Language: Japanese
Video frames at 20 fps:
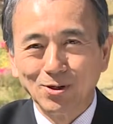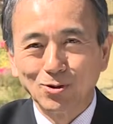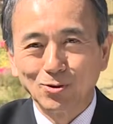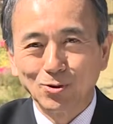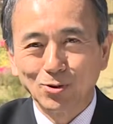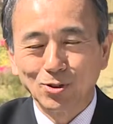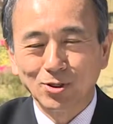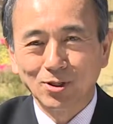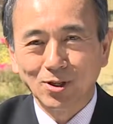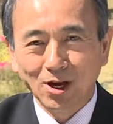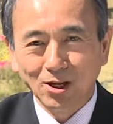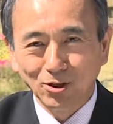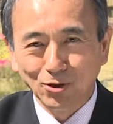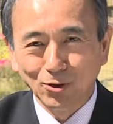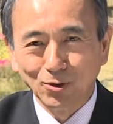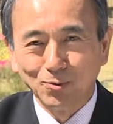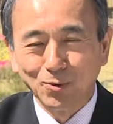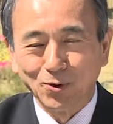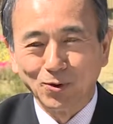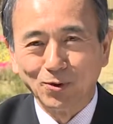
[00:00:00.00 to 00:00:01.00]
そして何よ
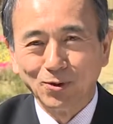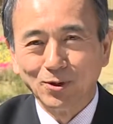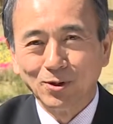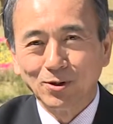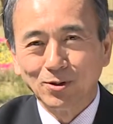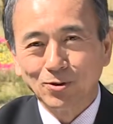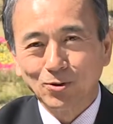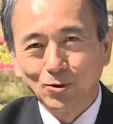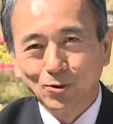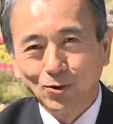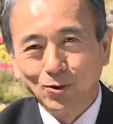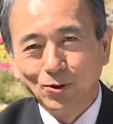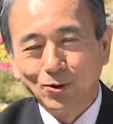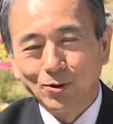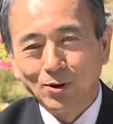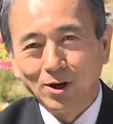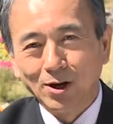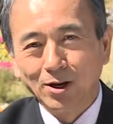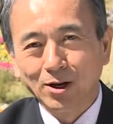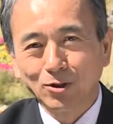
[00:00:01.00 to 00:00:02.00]
りもその
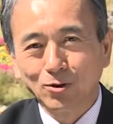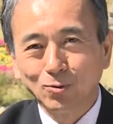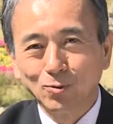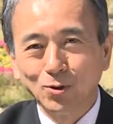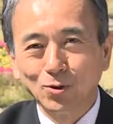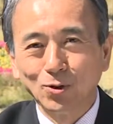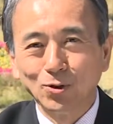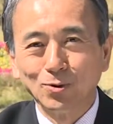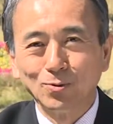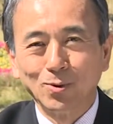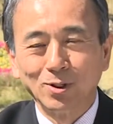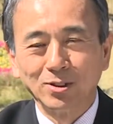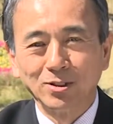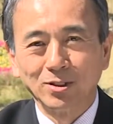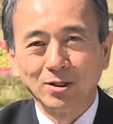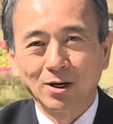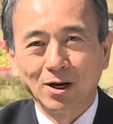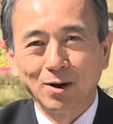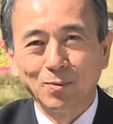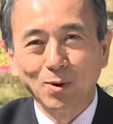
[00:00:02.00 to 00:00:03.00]
花と緑の町
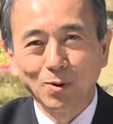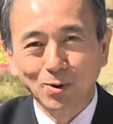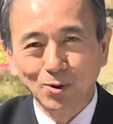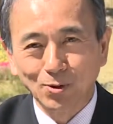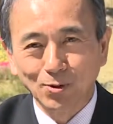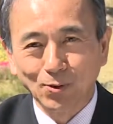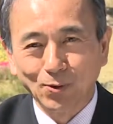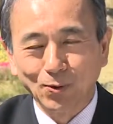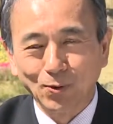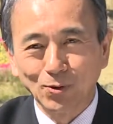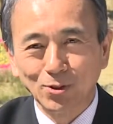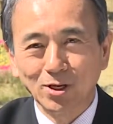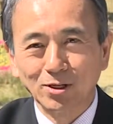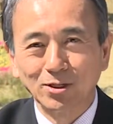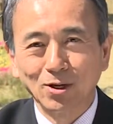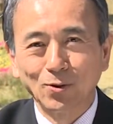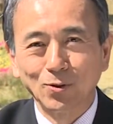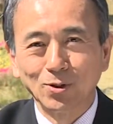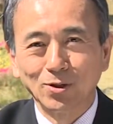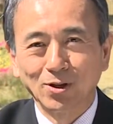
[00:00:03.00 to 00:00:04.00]
浜松をお支
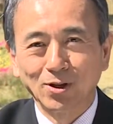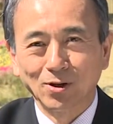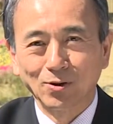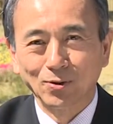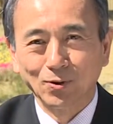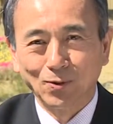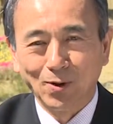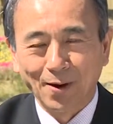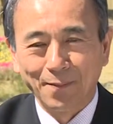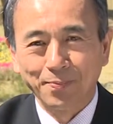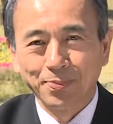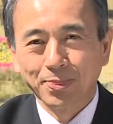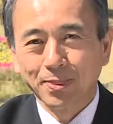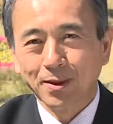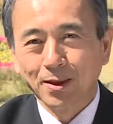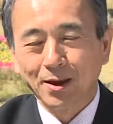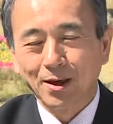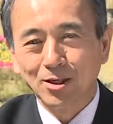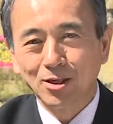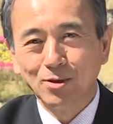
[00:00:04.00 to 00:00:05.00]
えをいただくのは
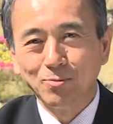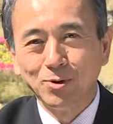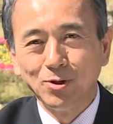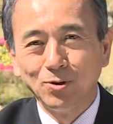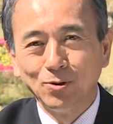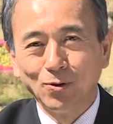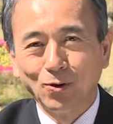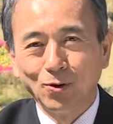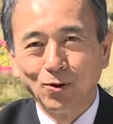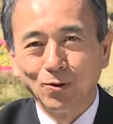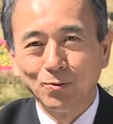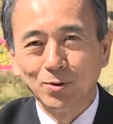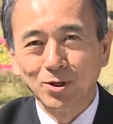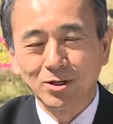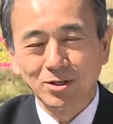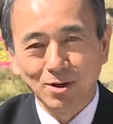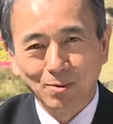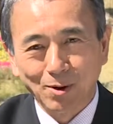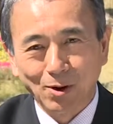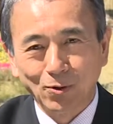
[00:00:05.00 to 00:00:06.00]
市民の
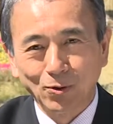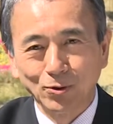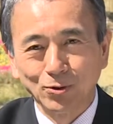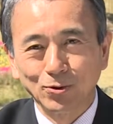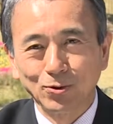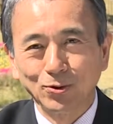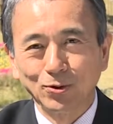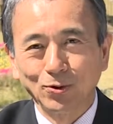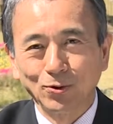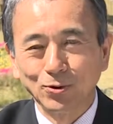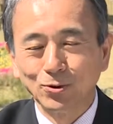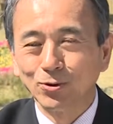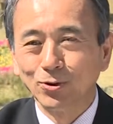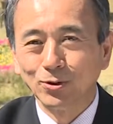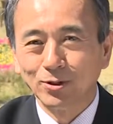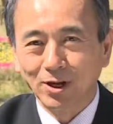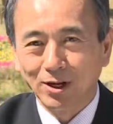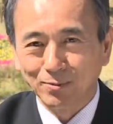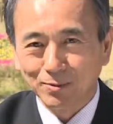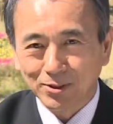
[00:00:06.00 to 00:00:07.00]
皆様お一人お一
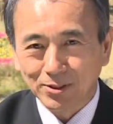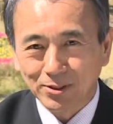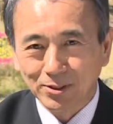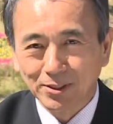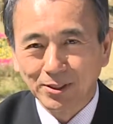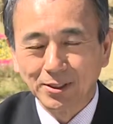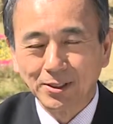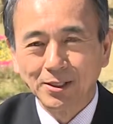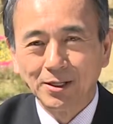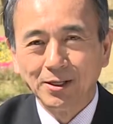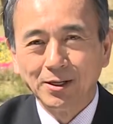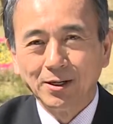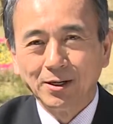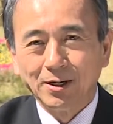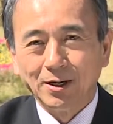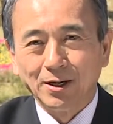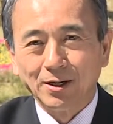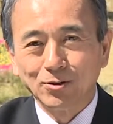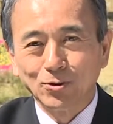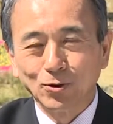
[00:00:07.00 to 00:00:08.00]
人であります
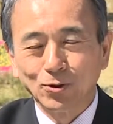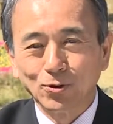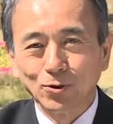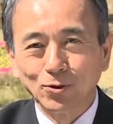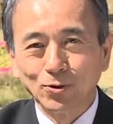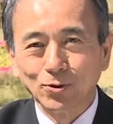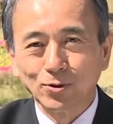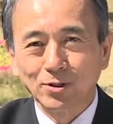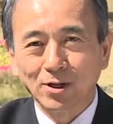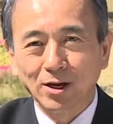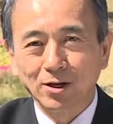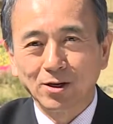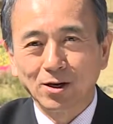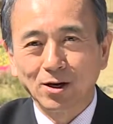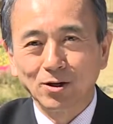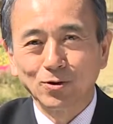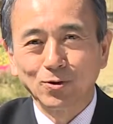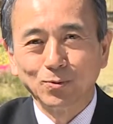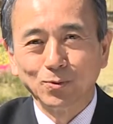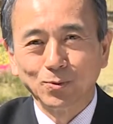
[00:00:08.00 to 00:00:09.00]
それぞれの大
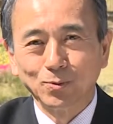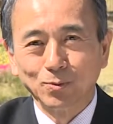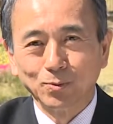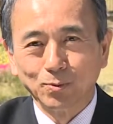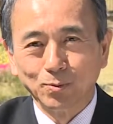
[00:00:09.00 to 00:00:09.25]
会とも